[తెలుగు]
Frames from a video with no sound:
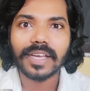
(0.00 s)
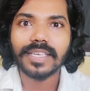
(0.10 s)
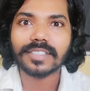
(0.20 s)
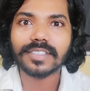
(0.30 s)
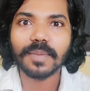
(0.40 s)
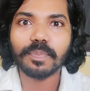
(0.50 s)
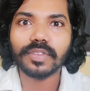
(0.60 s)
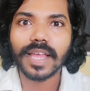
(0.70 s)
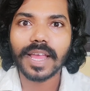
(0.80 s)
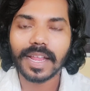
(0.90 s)
ఎస్
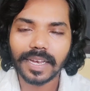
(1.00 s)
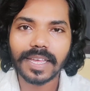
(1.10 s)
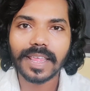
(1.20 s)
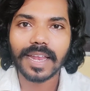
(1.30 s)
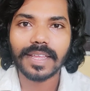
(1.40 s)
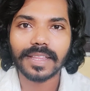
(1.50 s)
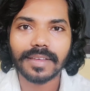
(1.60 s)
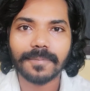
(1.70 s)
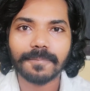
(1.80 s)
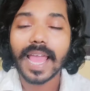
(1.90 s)
చెప్పుద్దా లేదా అనేది
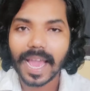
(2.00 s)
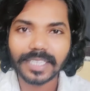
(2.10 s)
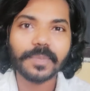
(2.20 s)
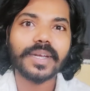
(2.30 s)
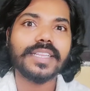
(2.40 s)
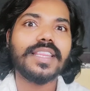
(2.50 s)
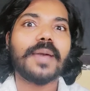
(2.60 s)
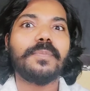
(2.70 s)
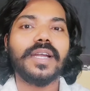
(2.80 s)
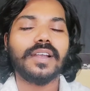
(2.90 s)
అయితే మరి ఇంతే
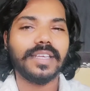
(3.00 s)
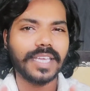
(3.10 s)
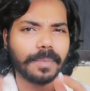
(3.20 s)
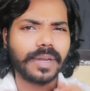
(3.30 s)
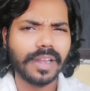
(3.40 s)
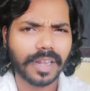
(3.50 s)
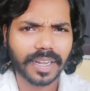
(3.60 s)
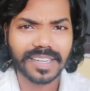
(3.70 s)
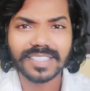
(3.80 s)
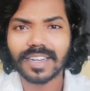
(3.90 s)
అప్డేట్లు ఈ అప్డేట్లు
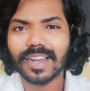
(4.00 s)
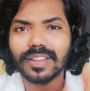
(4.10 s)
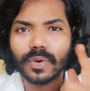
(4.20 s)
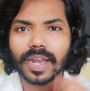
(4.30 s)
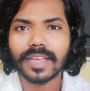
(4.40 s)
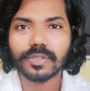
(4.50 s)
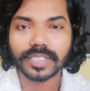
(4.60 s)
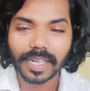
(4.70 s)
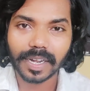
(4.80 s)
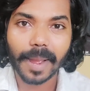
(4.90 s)
కనుక నచ్చినట్టయితే ఒక లైక్
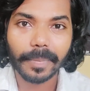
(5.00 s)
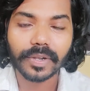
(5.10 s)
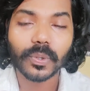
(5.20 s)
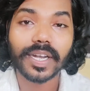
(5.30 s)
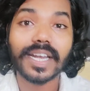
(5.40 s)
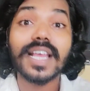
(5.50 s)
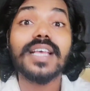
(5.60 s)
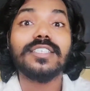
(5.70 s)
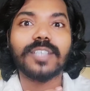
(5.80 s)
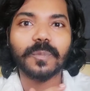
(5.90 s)
షేర్ కమెంట్ కొట్టండి
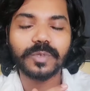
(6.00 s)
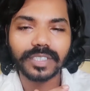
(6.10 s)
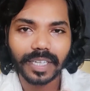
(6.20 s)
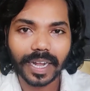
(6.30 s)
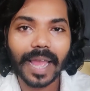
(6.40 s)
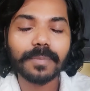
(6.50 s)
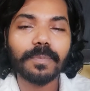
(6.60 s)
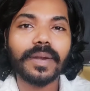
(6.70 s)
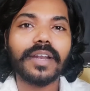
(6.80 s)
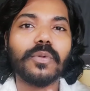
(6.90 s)
సబ్స్క్రైబ్
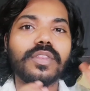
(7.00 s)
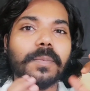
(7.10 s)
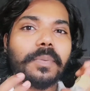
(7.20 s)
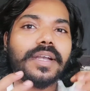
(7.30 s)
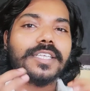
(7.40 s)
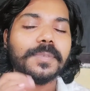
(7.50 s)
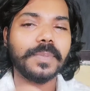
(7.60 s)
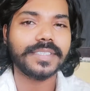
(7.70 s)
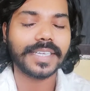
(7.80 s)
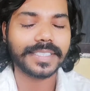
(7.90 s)
బటన్ ఒత్తి పిండేసి
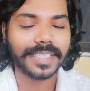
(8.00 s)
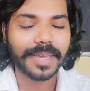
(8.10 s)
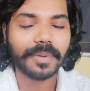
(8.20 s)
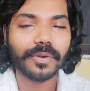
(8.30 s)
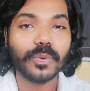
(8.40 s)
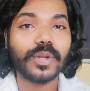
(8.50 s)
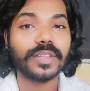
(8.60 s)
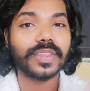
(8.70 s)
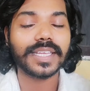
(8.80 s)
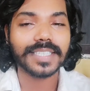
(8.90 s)
పిసికేసి ఏమన్నా ఒకటి
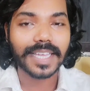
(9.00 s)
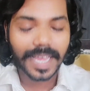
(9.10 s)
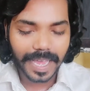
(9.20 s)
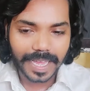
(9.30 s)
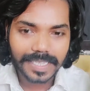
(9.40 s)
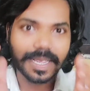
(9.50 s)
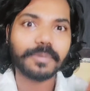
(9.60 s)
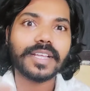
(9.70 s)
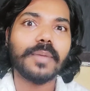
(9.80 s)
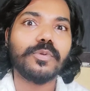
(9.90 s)
ఎత్తేసి
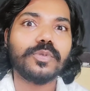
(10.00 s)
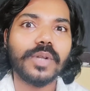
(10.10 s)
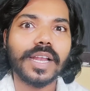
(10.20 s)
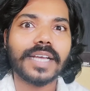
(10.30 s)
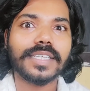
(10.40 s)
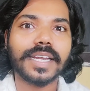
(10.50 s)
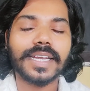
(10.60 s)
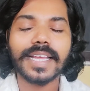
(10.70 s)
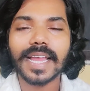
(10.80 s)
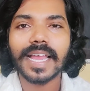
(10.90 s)
సబ్స్క్రైబ్ ఉత్తుకునేలాగా
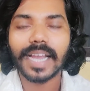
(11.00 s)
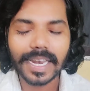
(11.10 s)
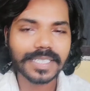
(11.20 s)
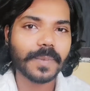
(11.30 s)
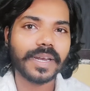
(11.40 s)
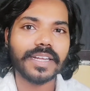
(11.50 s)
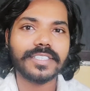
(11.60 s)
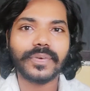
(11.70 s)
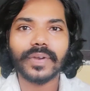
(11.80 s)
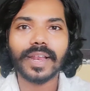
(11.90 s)
చేయండి కలుస్తాం మరి
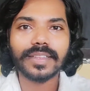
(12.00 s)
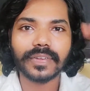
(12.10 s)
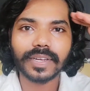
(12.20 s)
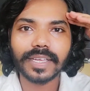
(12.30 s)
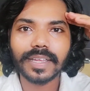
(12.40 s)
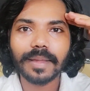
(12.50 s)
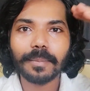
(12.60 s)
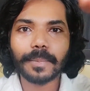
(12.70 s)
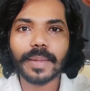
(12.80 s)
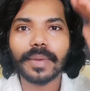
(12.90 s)
నెక్స్ట్ వీడియోలు అంతవరకు
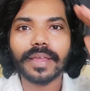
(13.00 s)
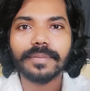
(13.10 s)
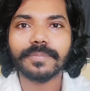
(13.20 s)
బాయ్ బాయ్